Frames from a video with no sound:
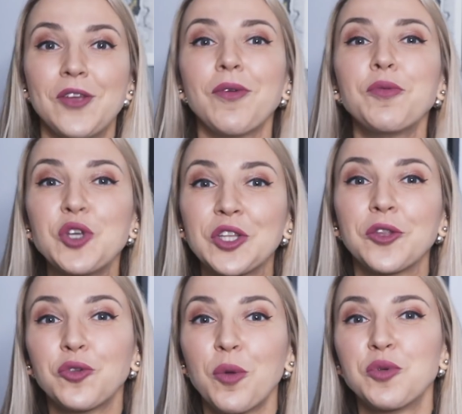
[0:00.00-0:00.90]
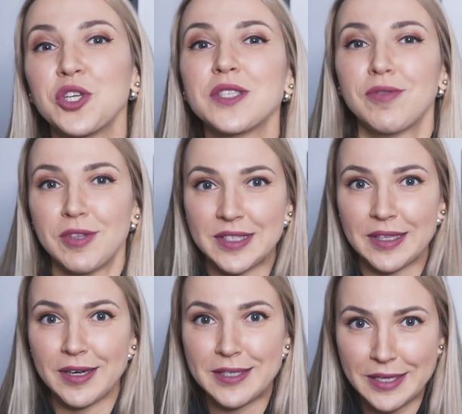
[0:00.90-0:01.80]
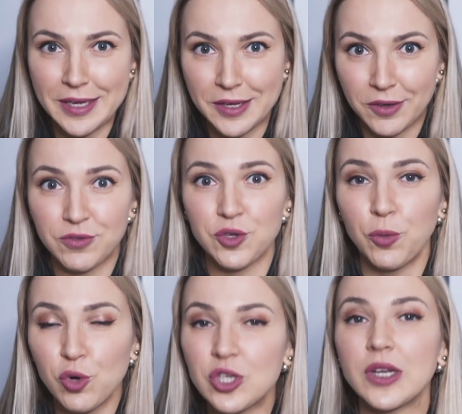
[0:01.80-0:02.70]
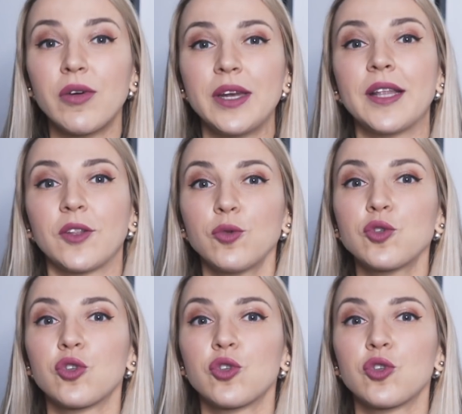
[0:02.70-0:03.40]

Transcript: И вообще тату общественность России все больше говорит о том,